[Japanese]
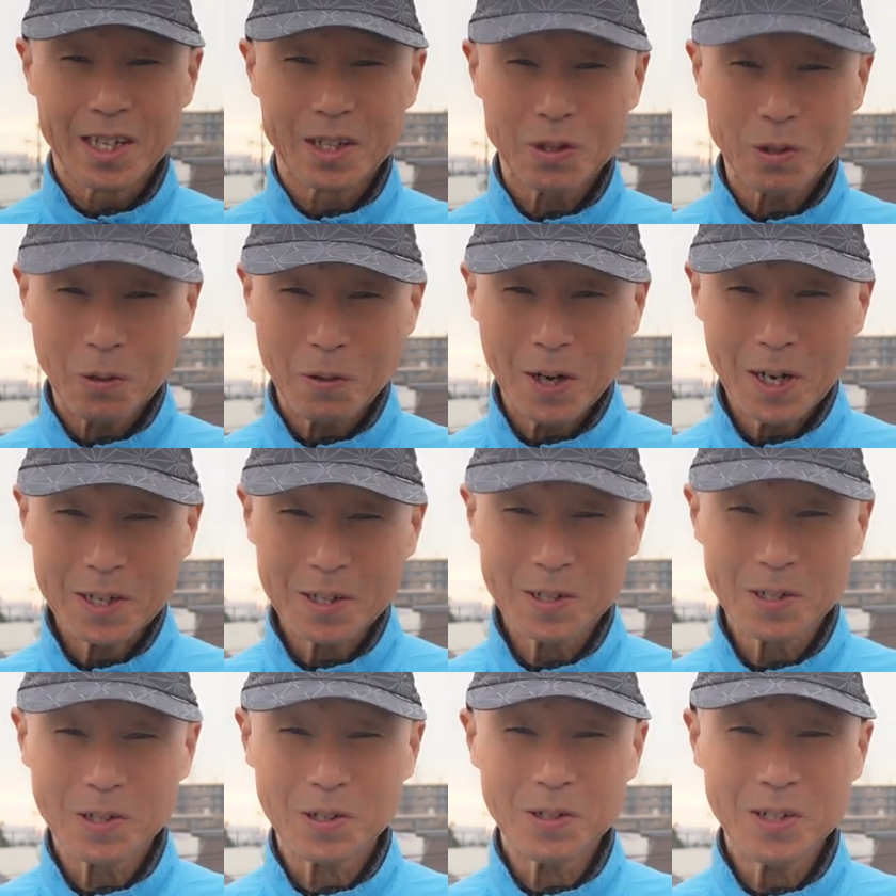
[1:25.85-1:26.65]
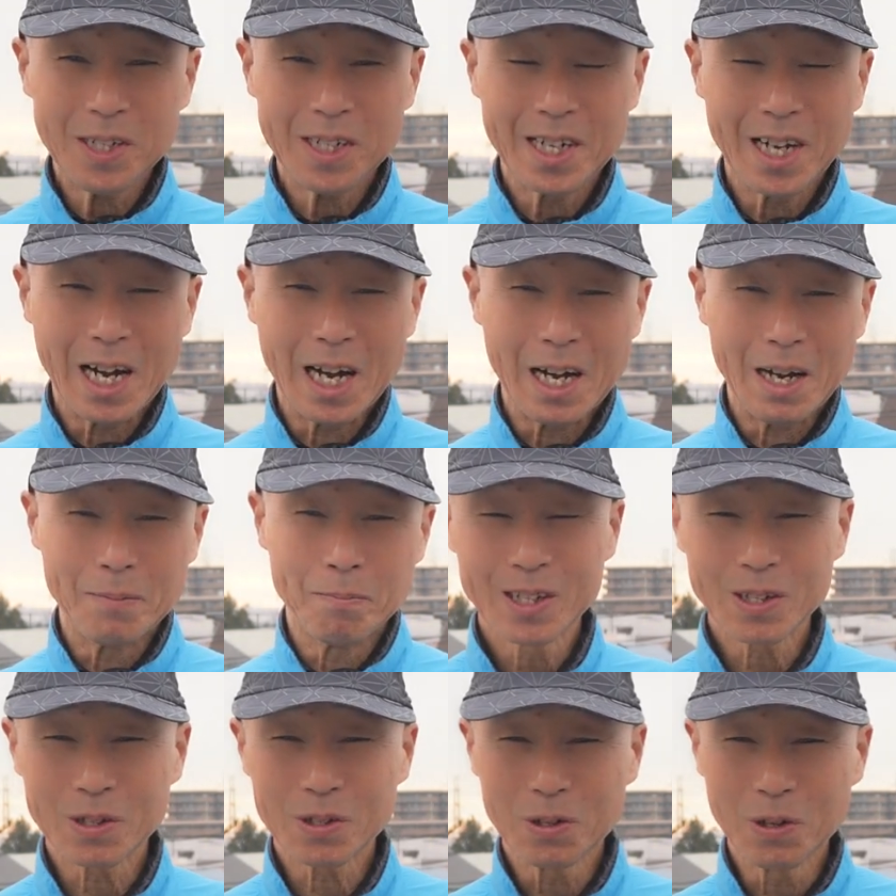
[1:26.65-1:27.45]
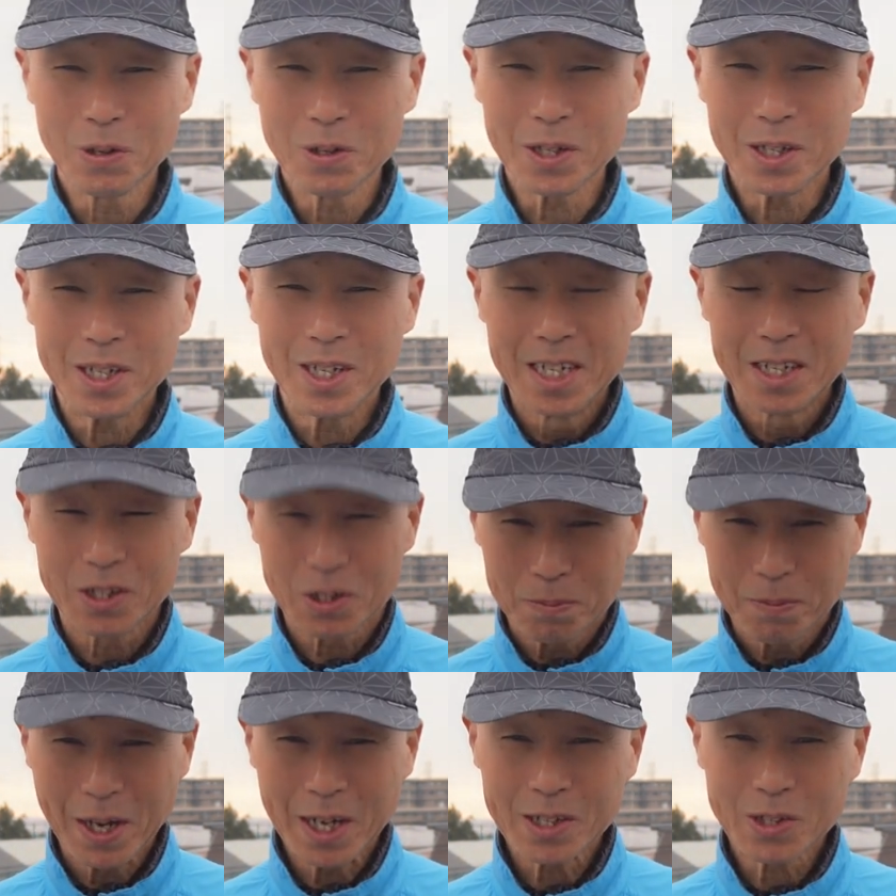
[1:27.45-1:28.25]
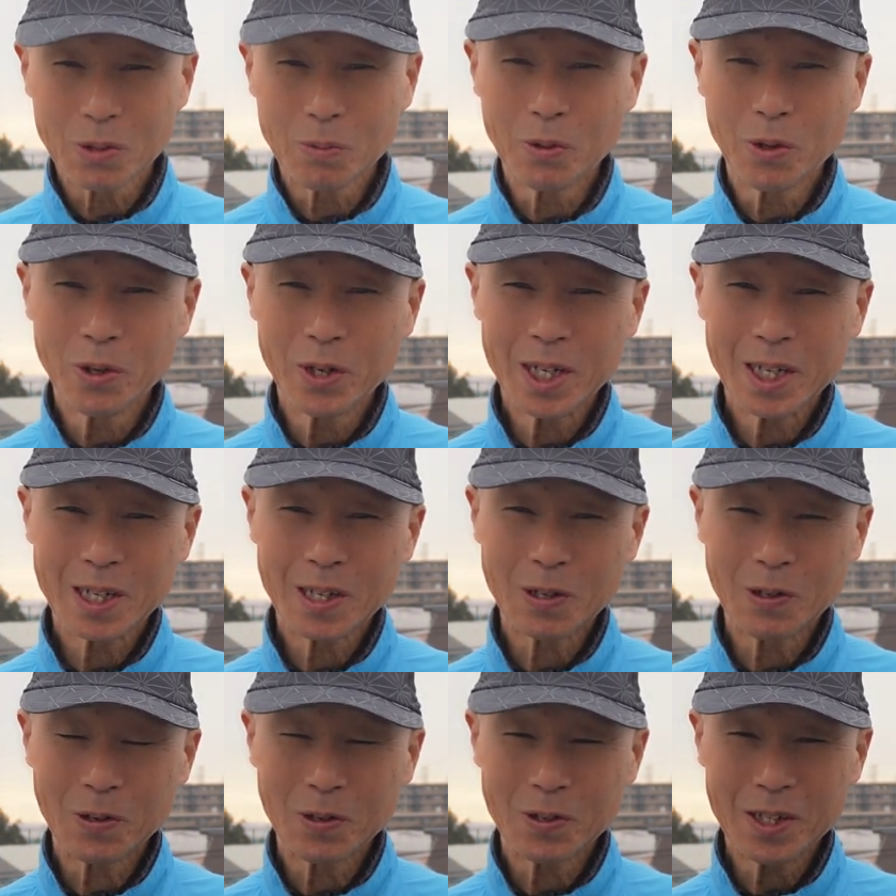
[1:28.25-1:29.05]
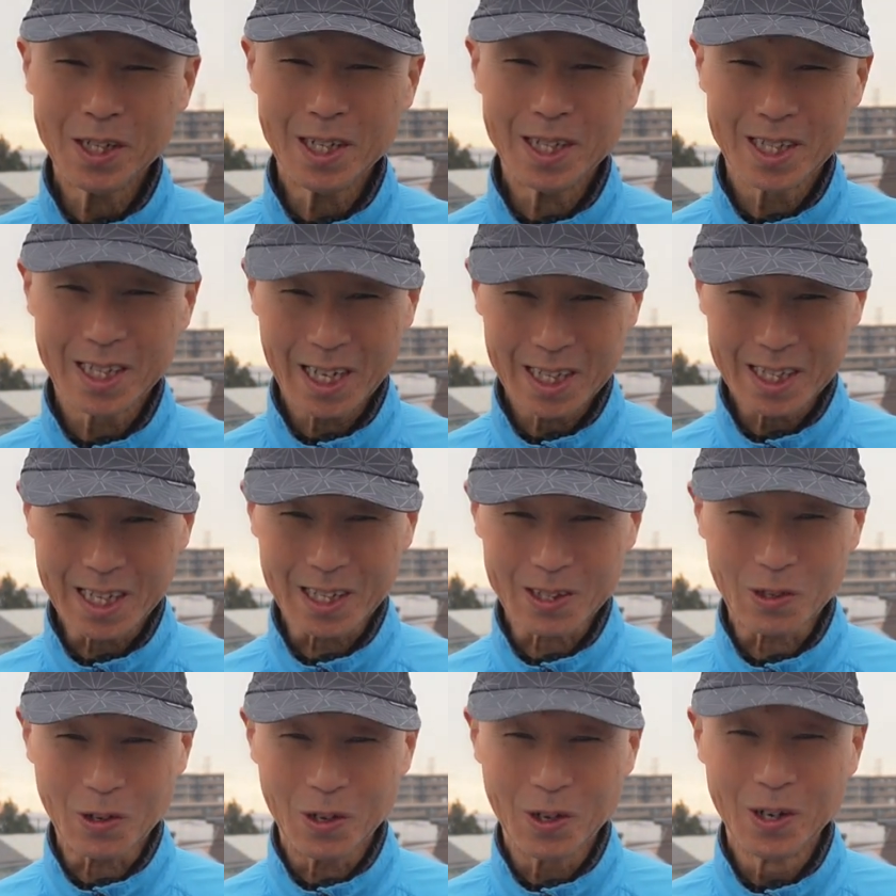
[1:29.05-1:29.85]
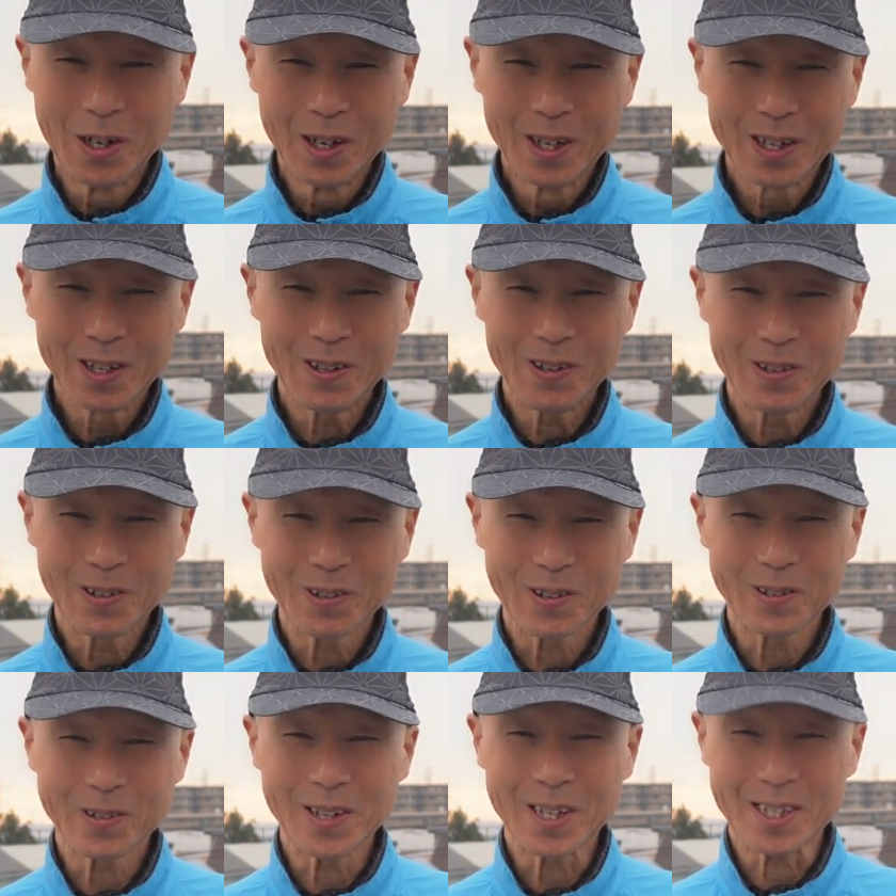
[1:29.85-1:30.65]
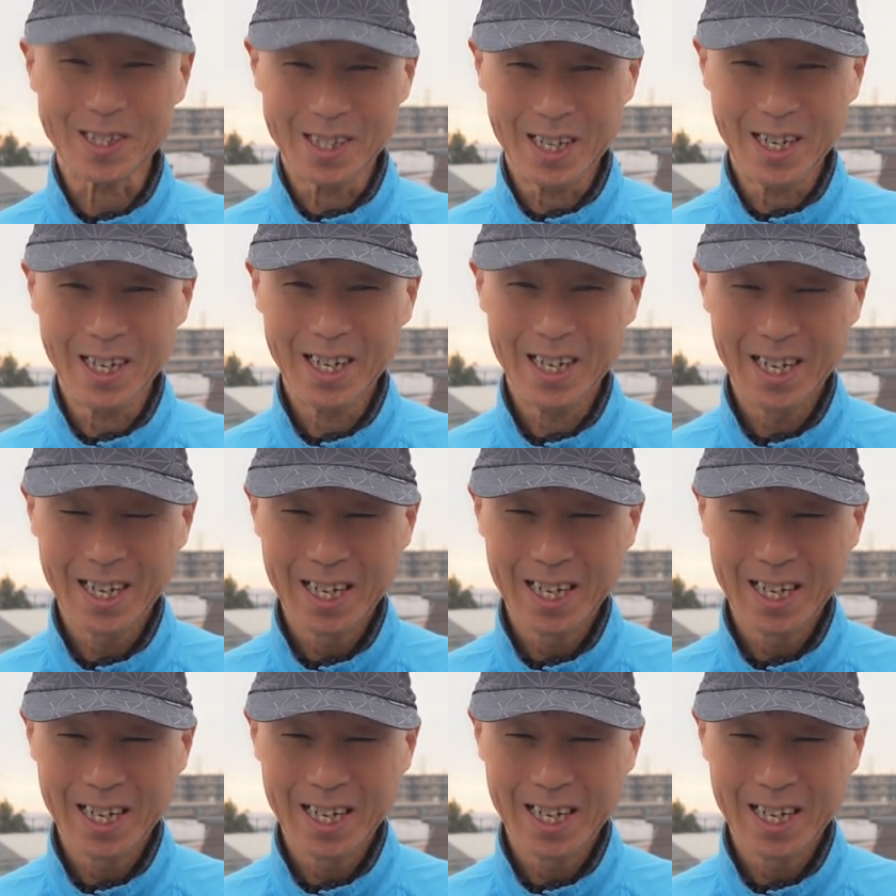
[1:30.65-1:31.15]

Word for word: ドワーフ3がすごいスマート望遠鏡になったということですね